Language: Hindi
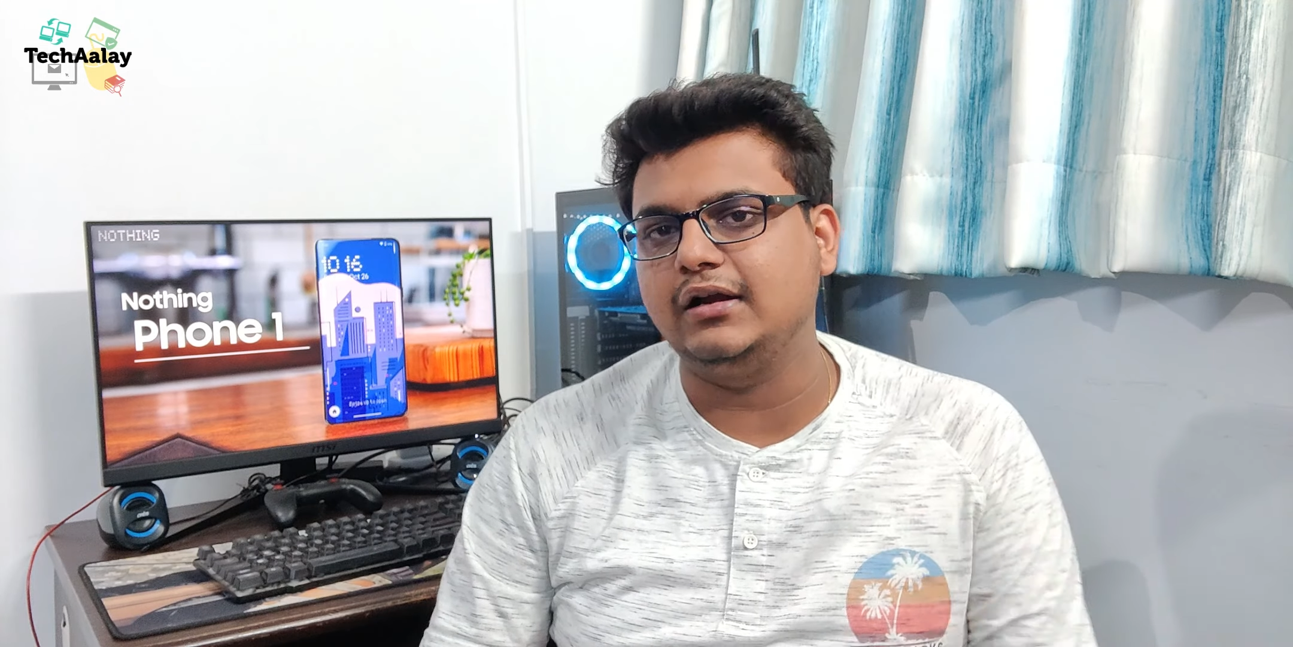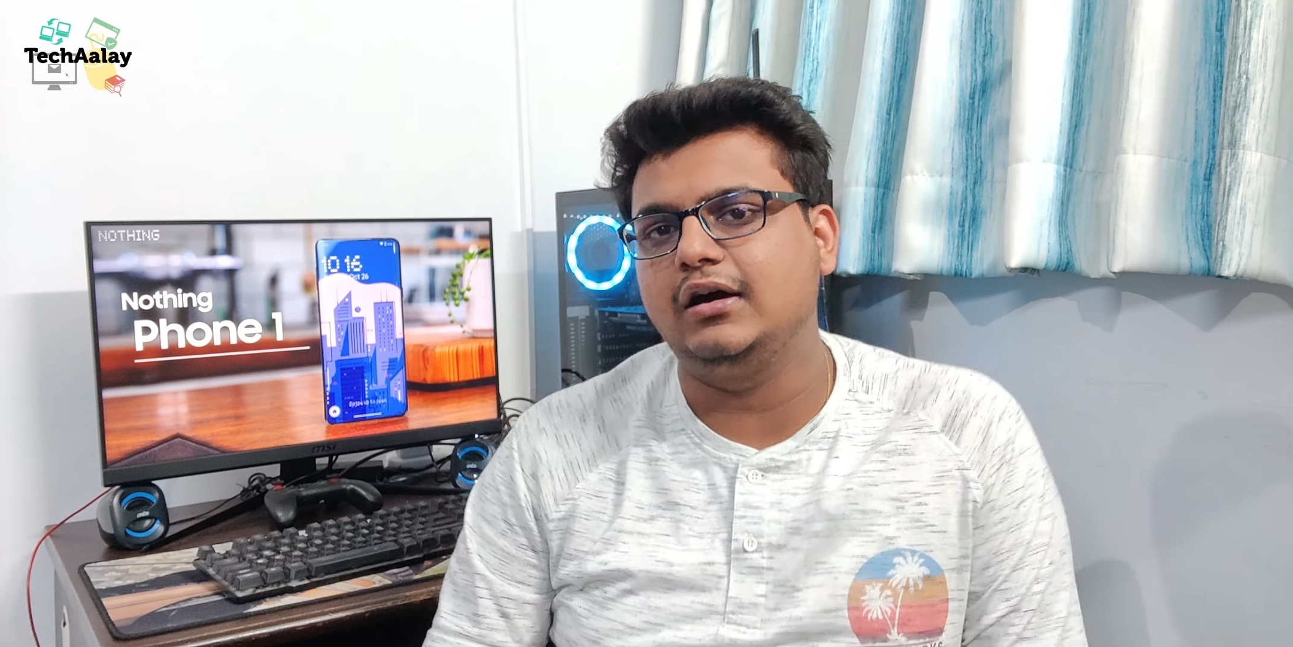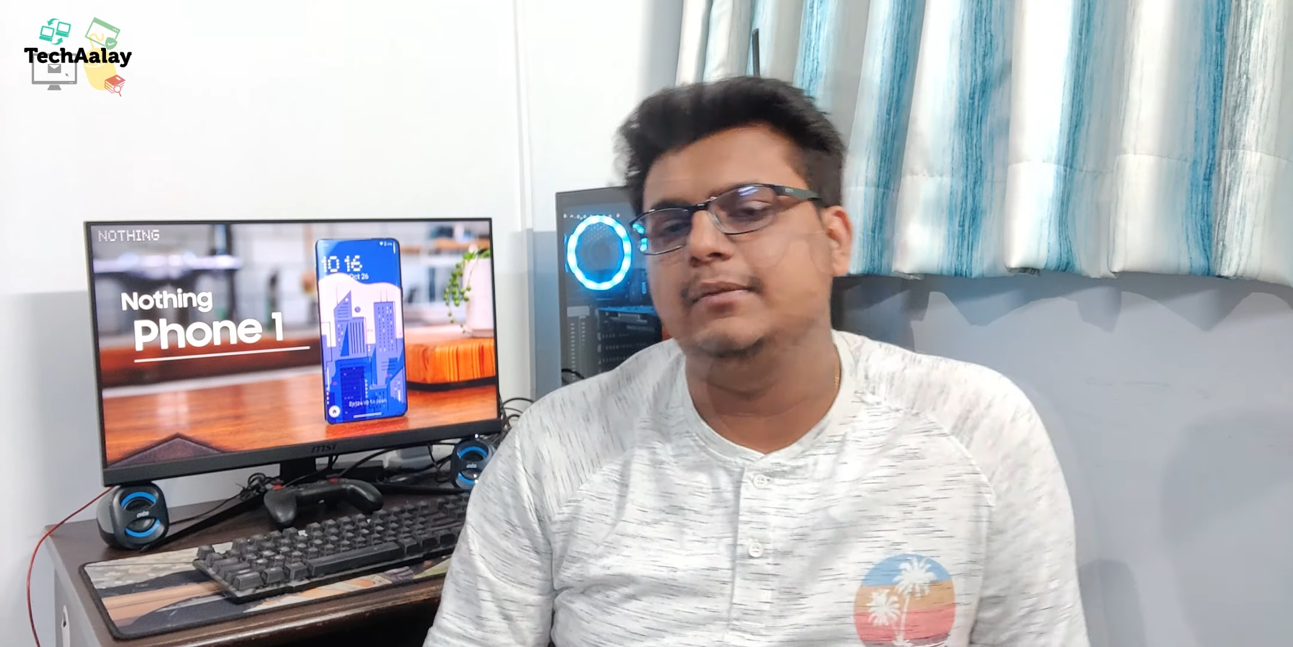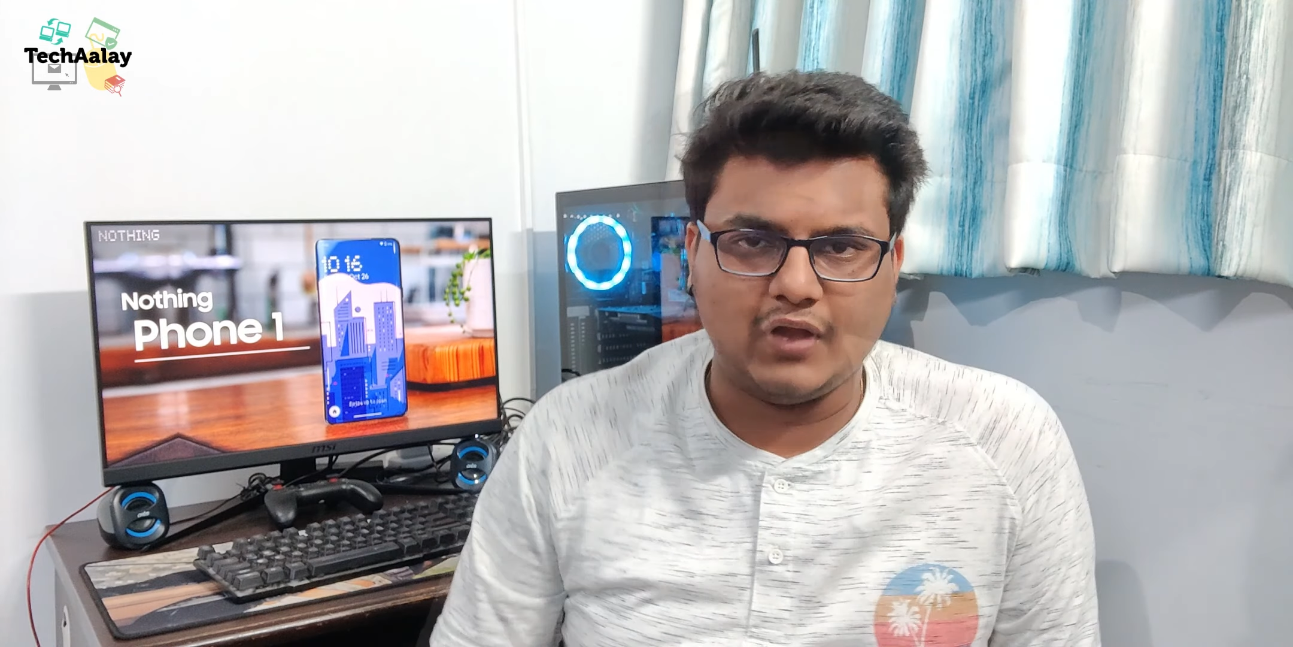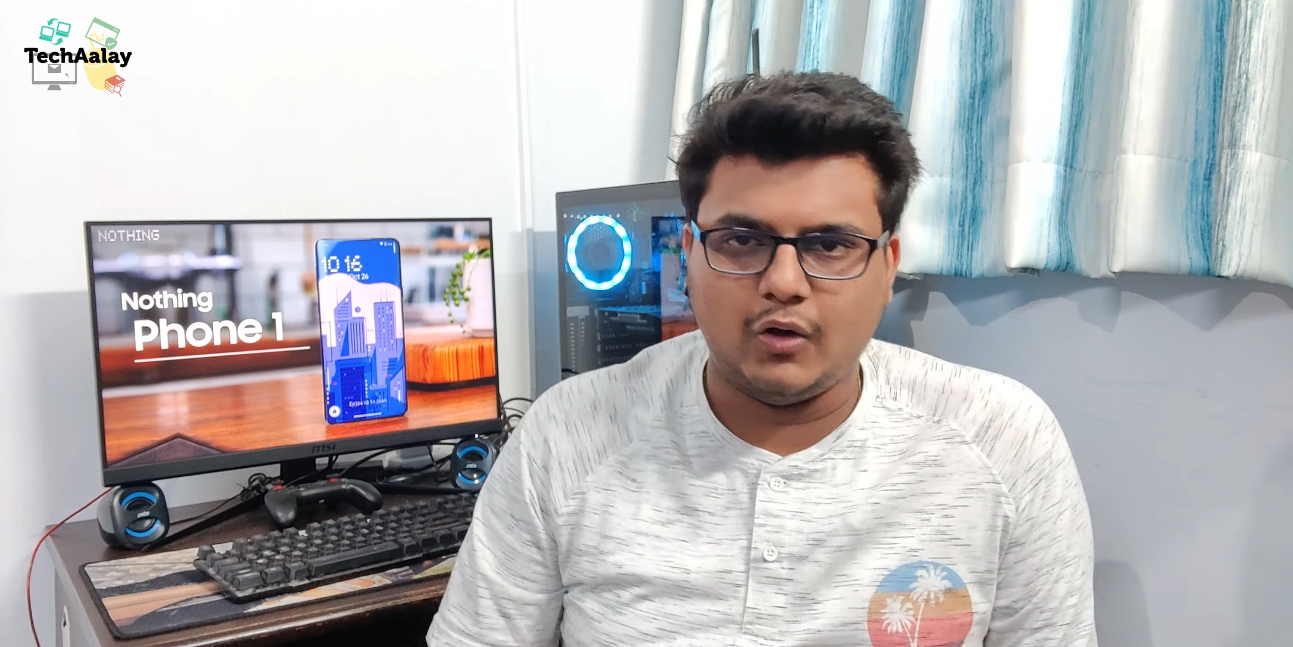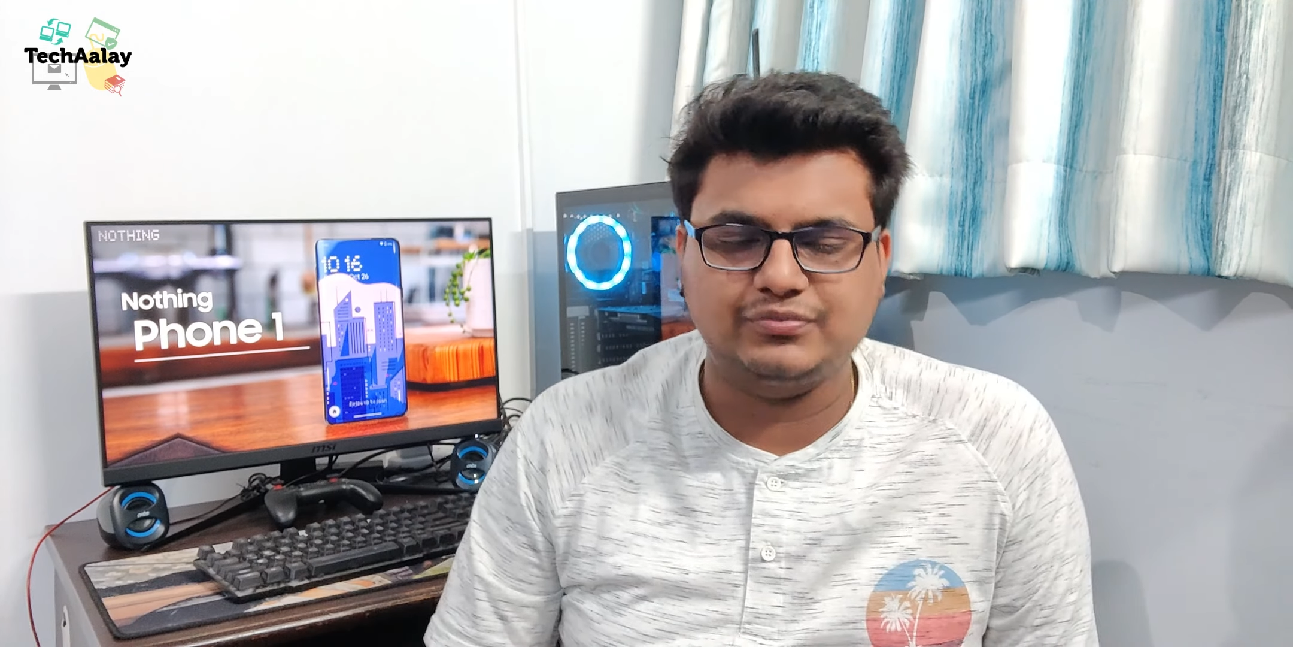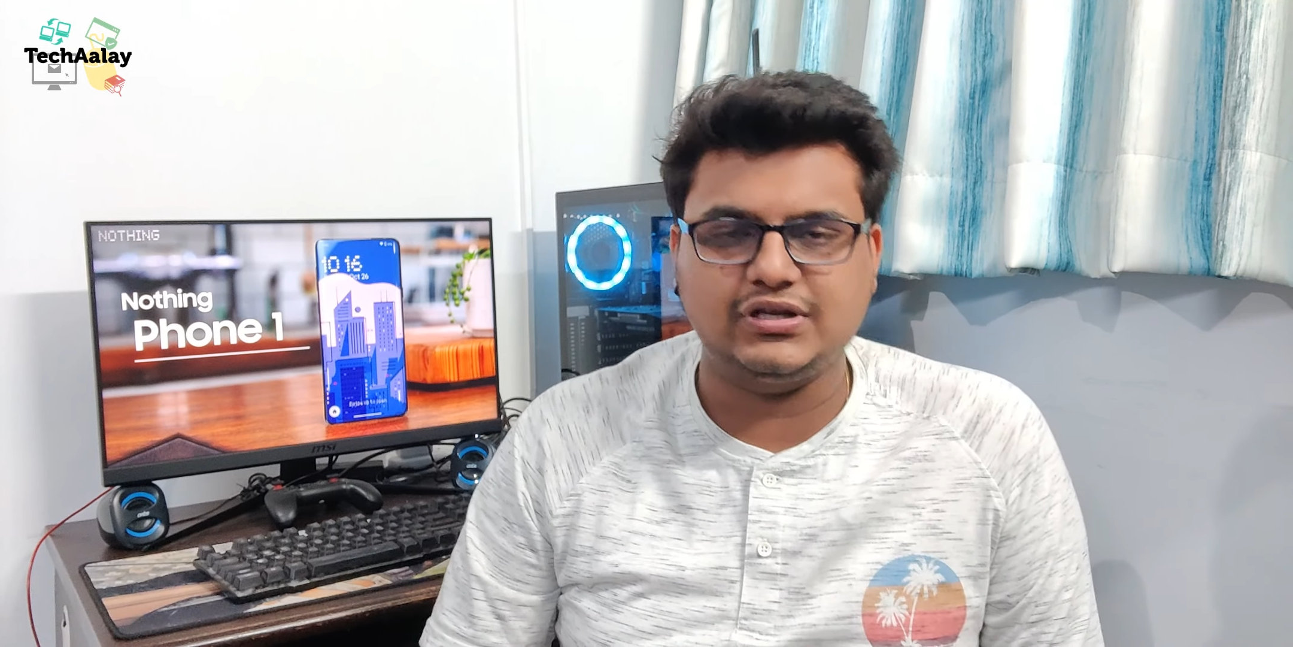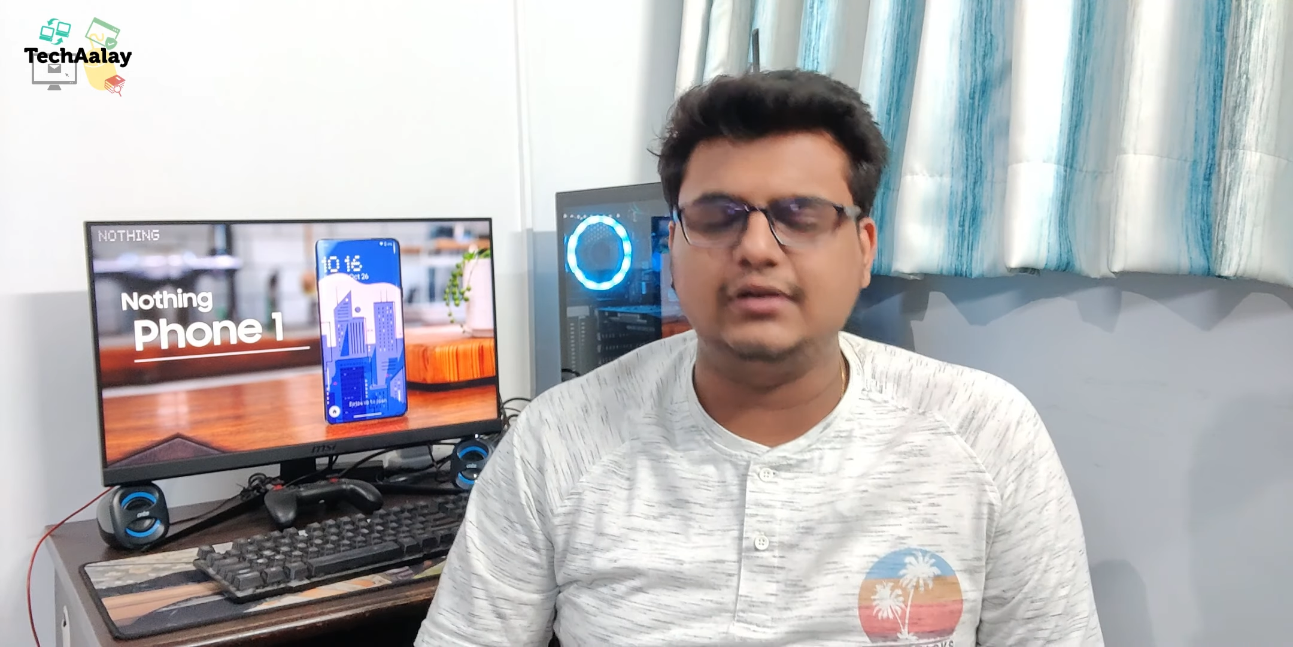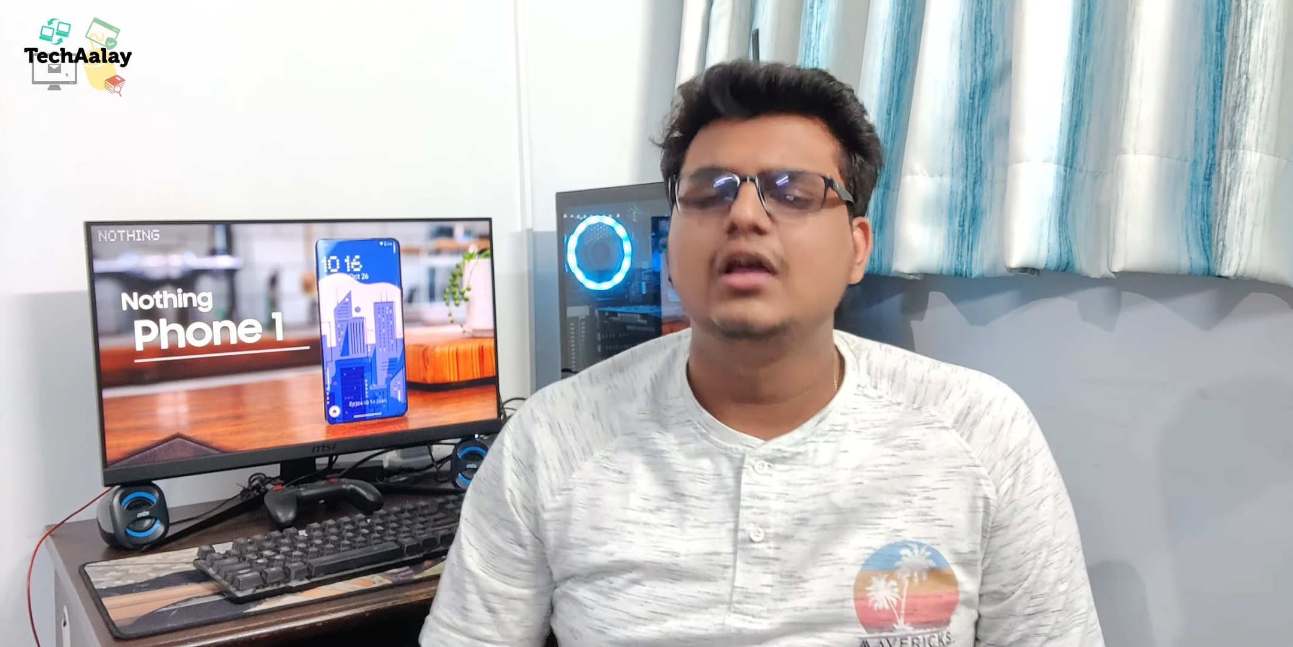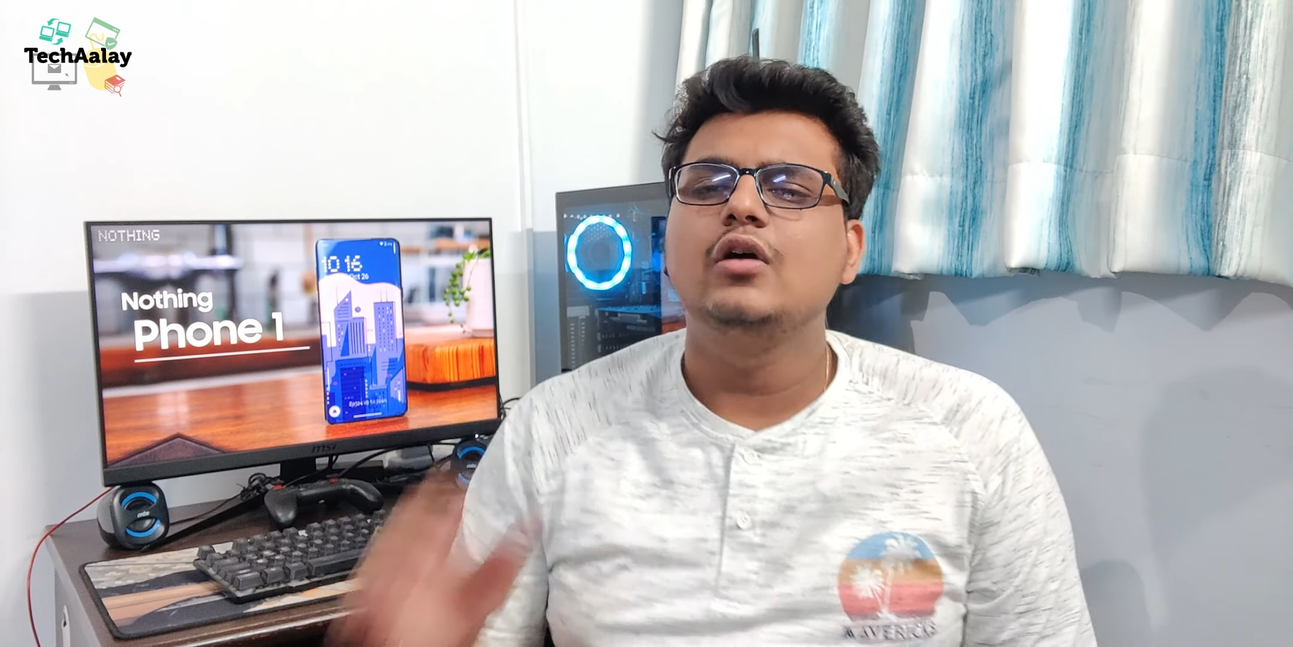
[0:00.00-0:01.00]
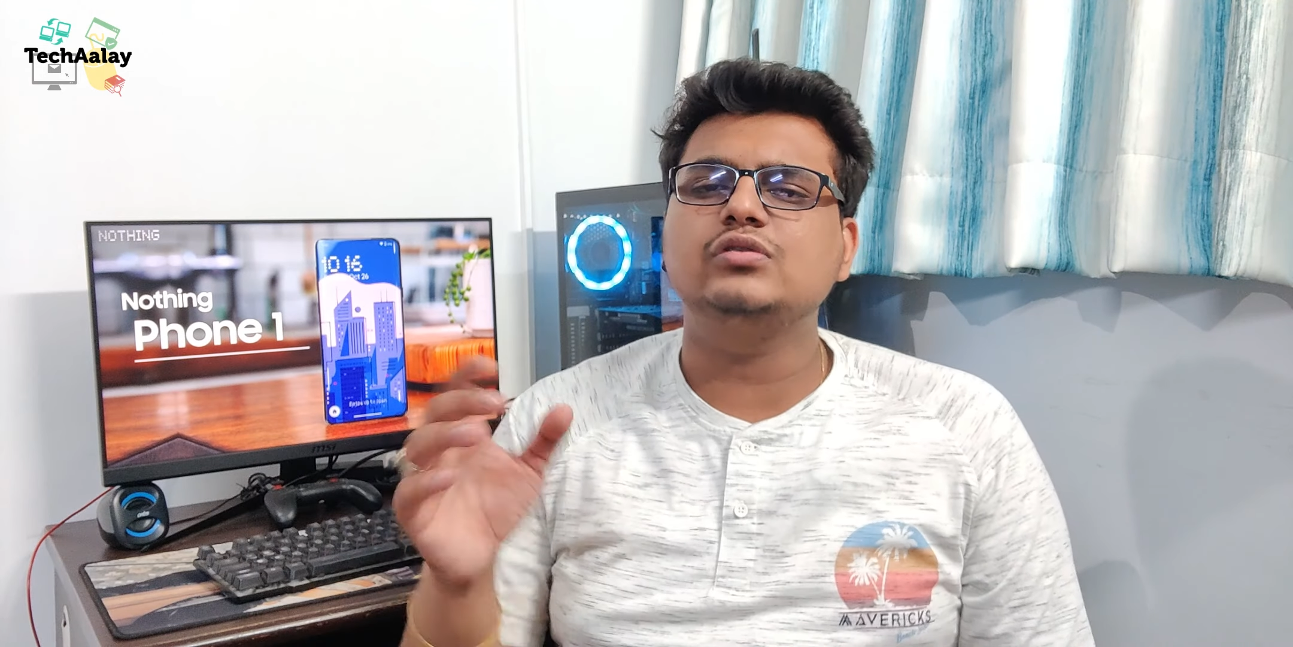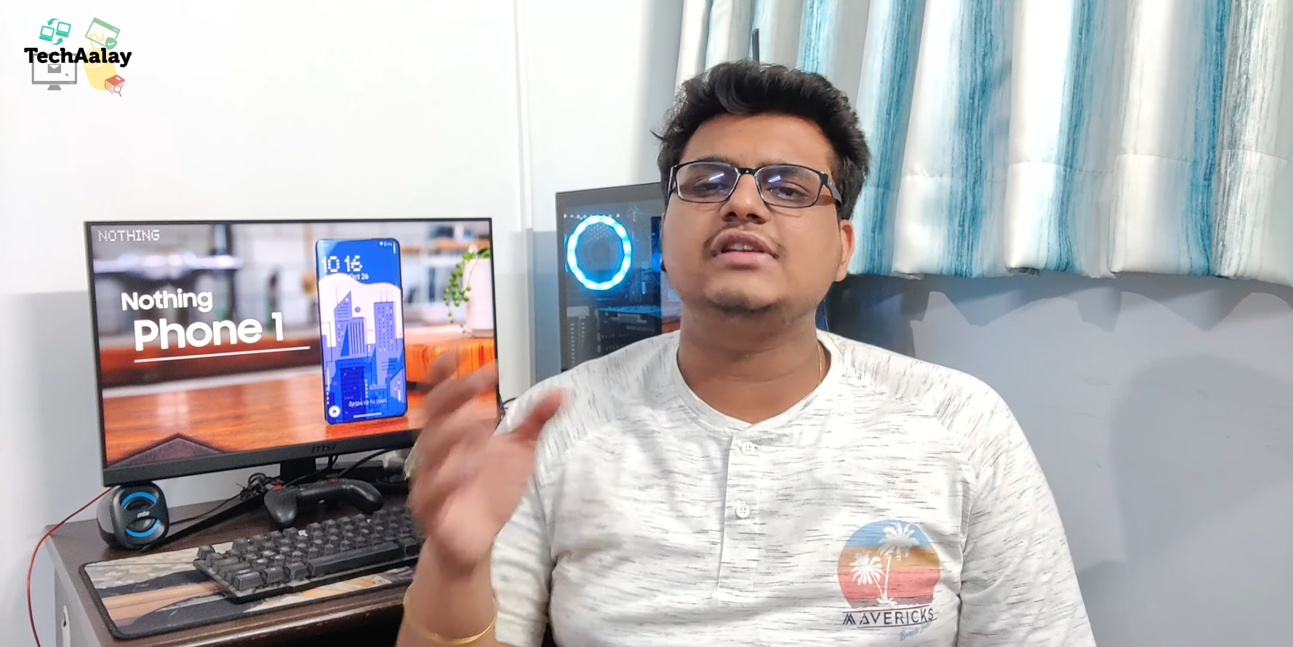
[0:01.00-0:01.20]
ऑप्शन uh,